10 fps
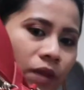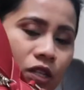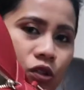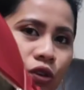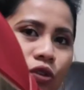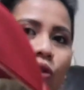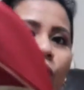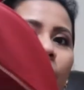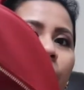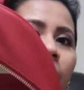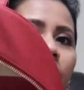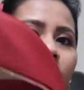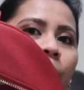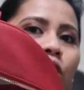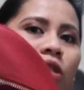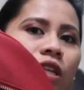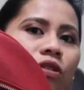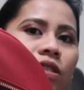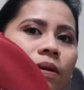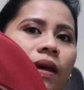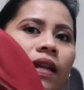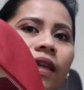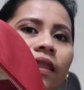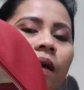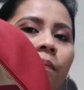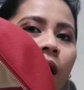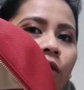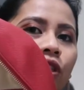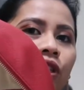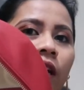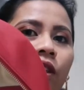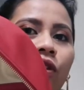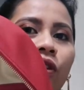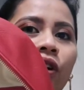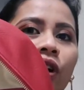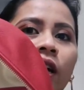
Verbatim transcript: niya. So, yun yung laman niya. Tapos, dito sa maliit na pouch na to,